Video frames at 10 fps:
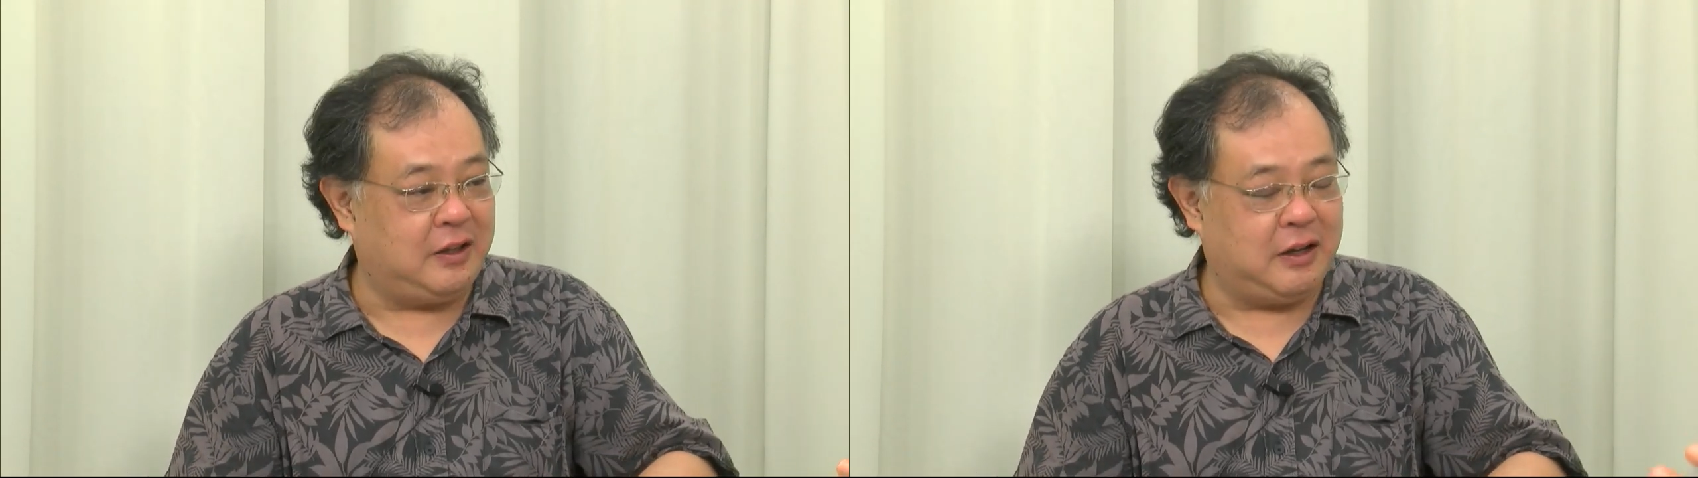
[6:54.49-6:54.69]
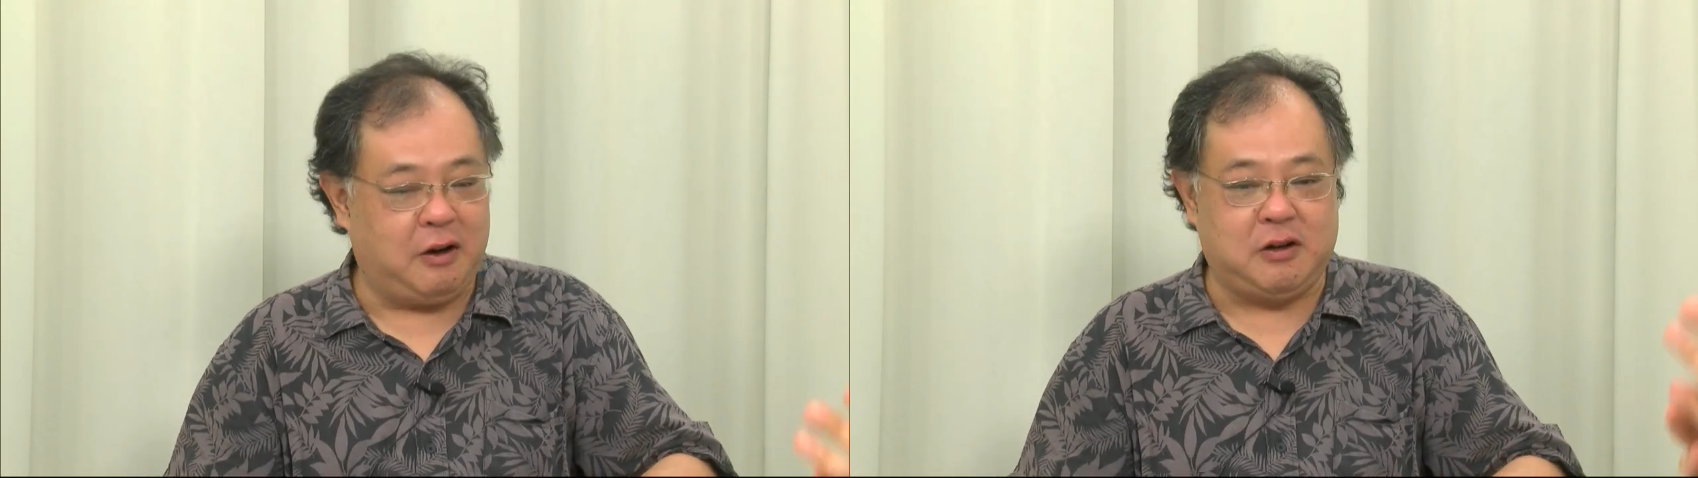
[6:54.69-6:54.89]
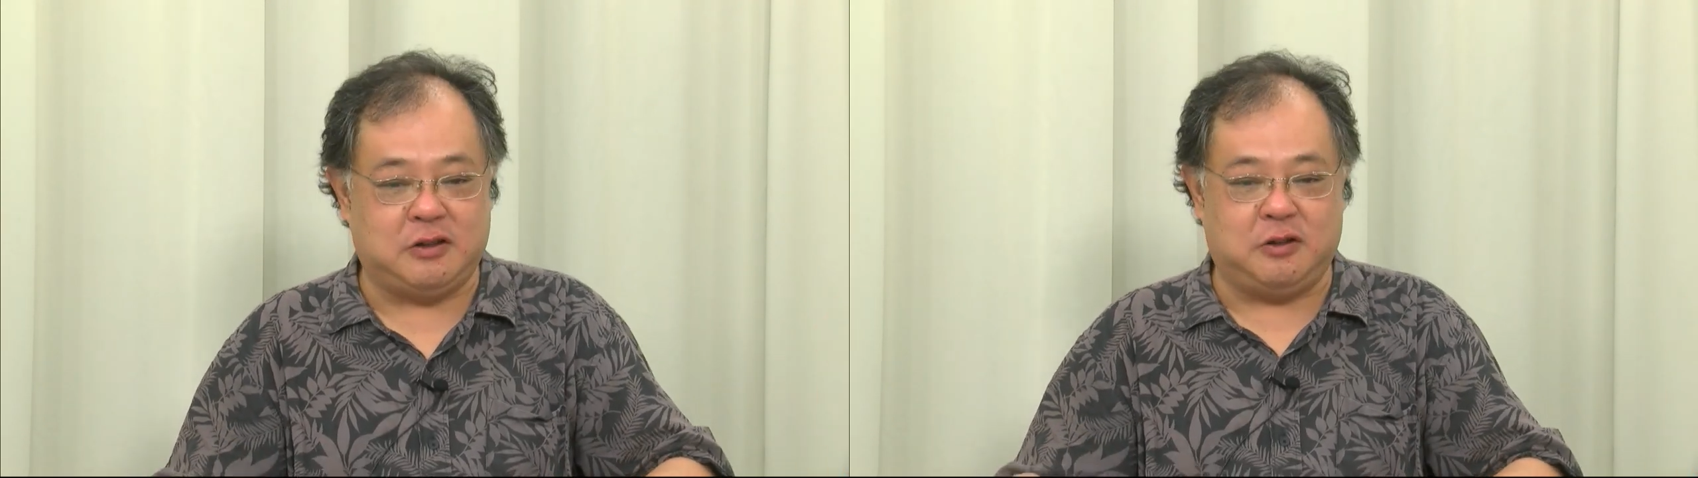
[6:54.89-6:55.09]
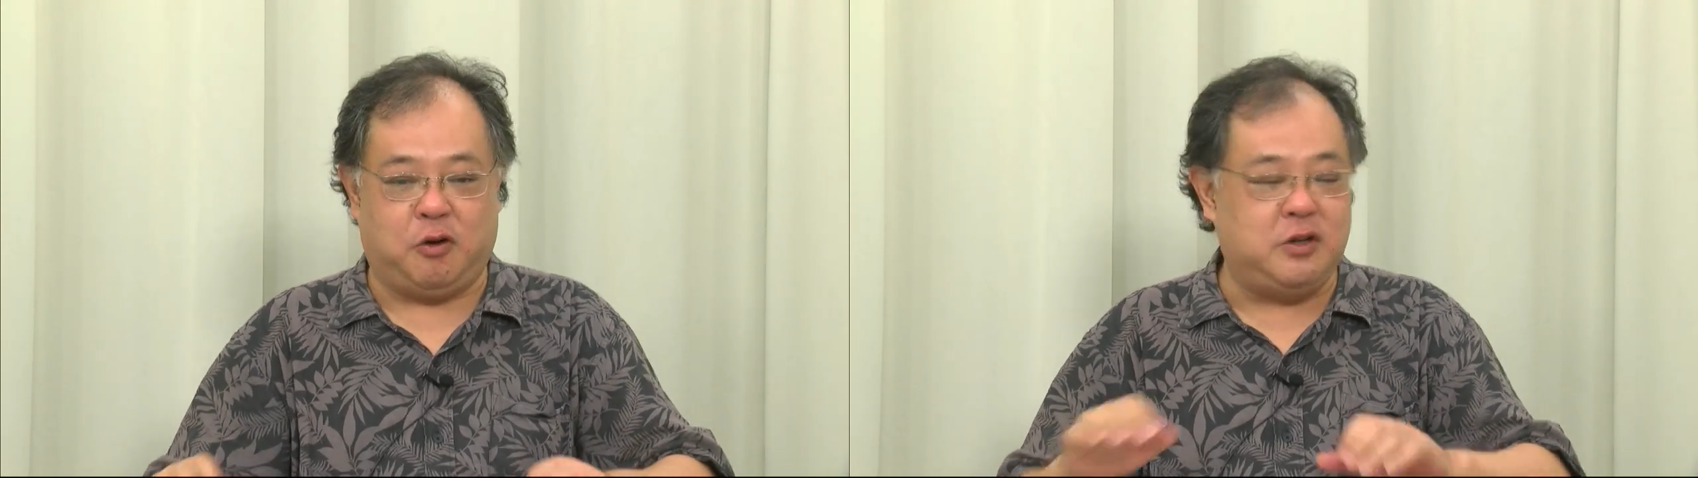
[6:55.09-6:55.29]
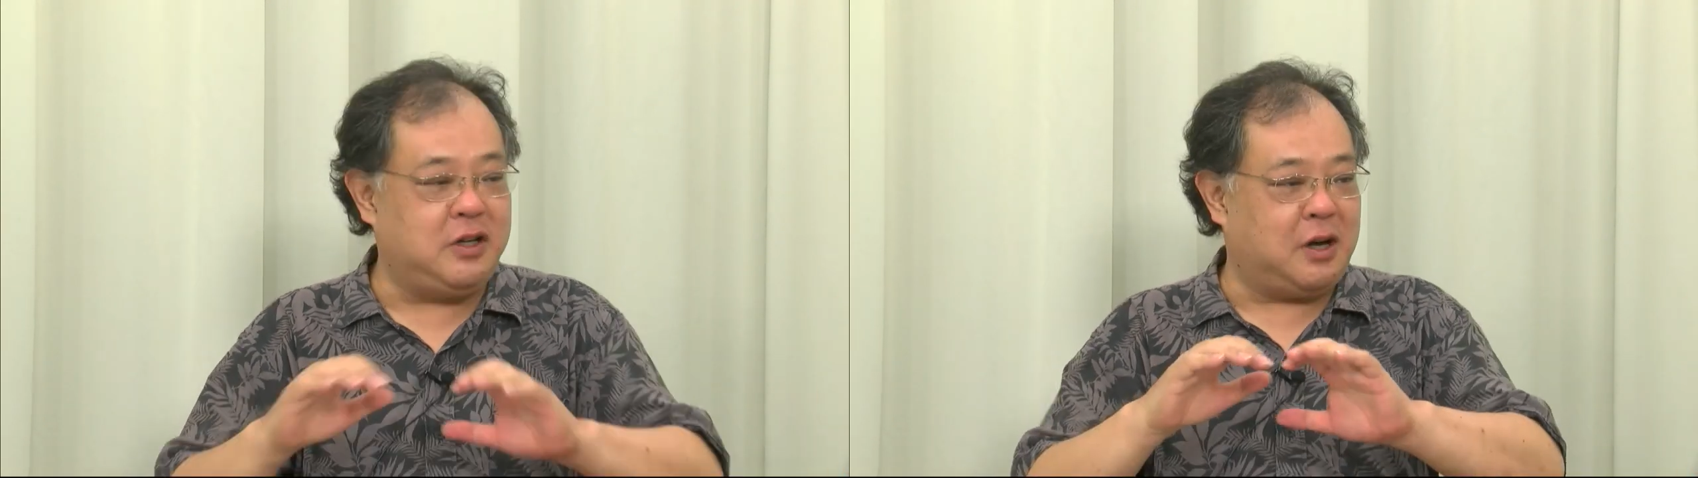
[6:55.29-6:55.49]
なおかつ
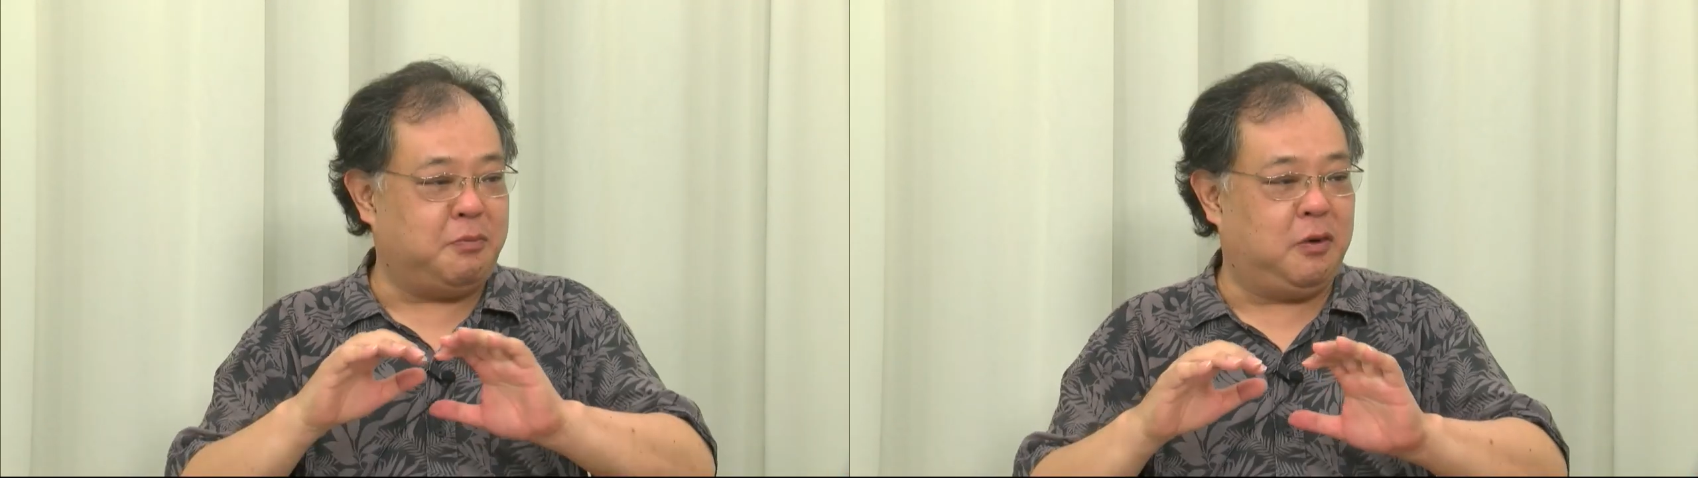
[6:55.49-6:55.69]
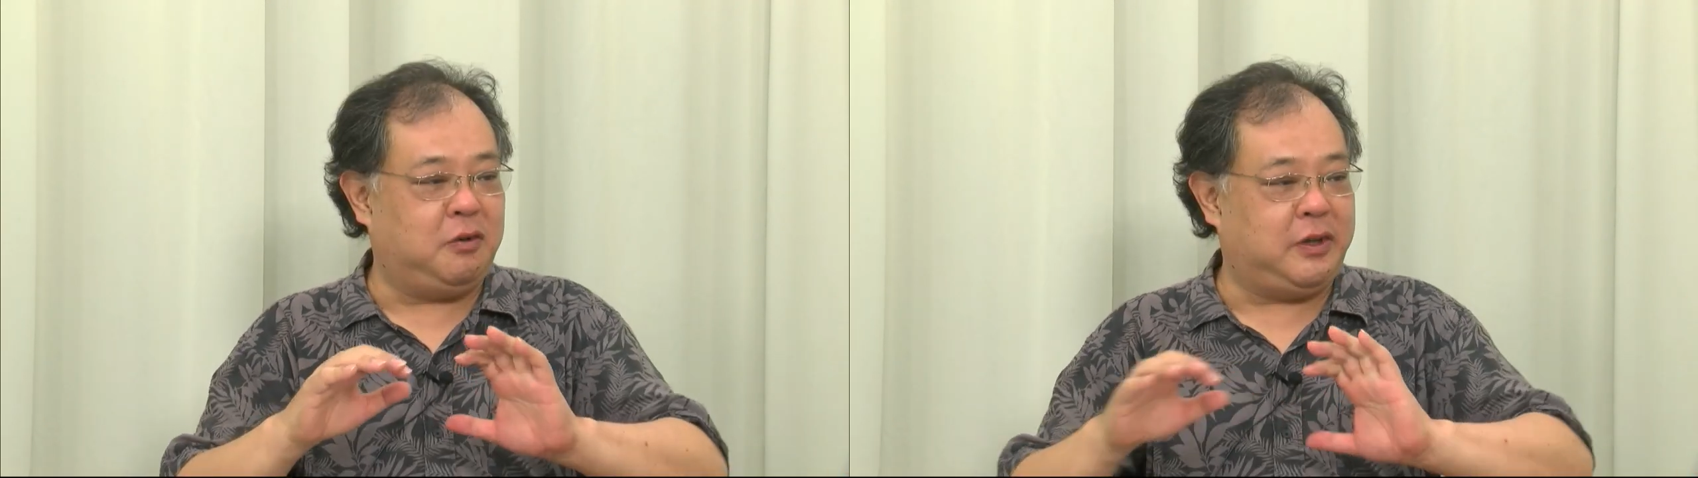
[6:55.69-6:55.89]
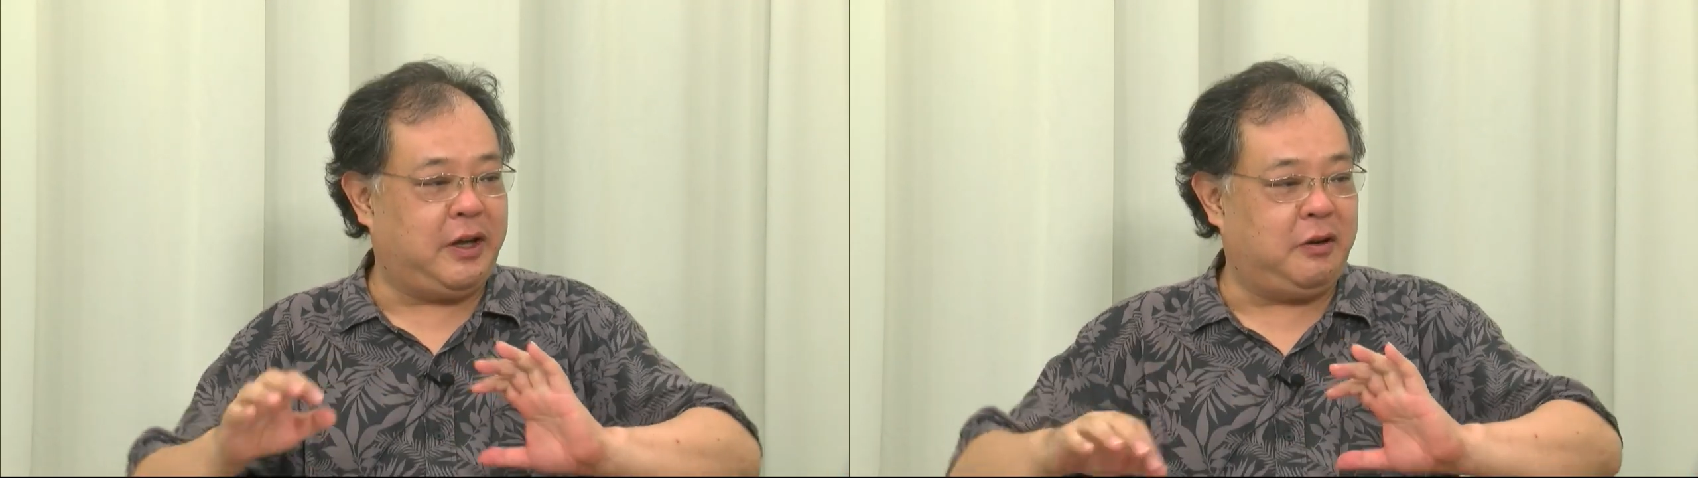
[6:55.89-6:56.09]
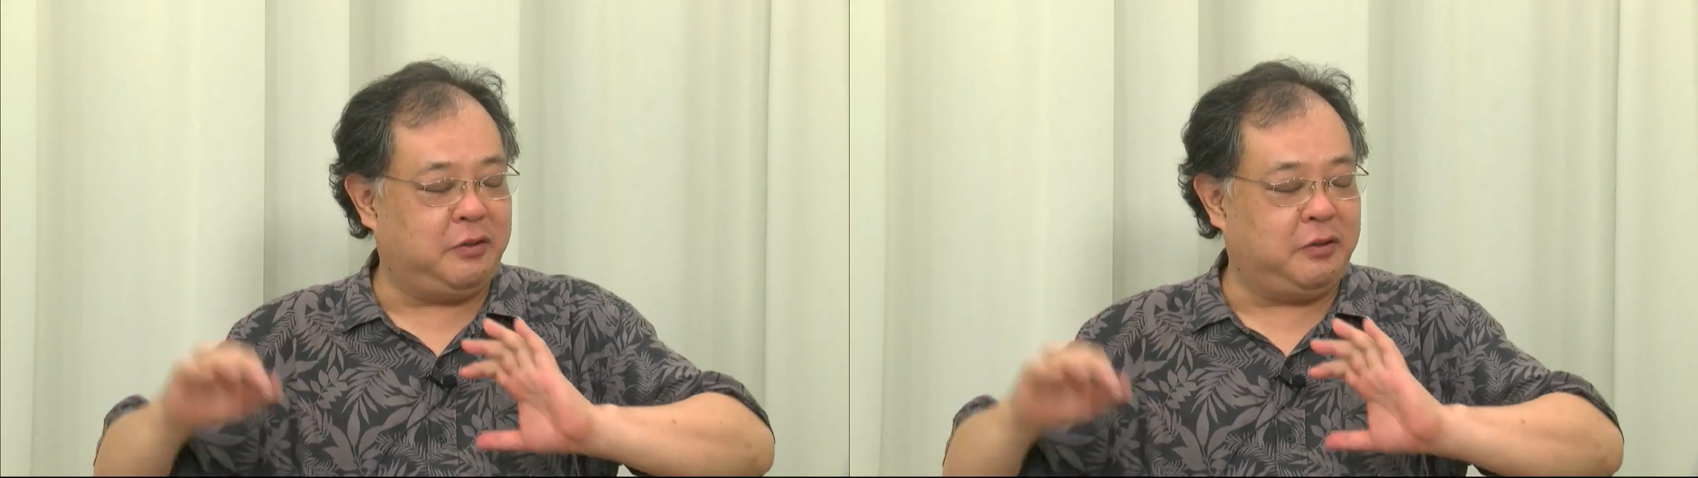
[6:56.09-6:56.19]
個人がブログで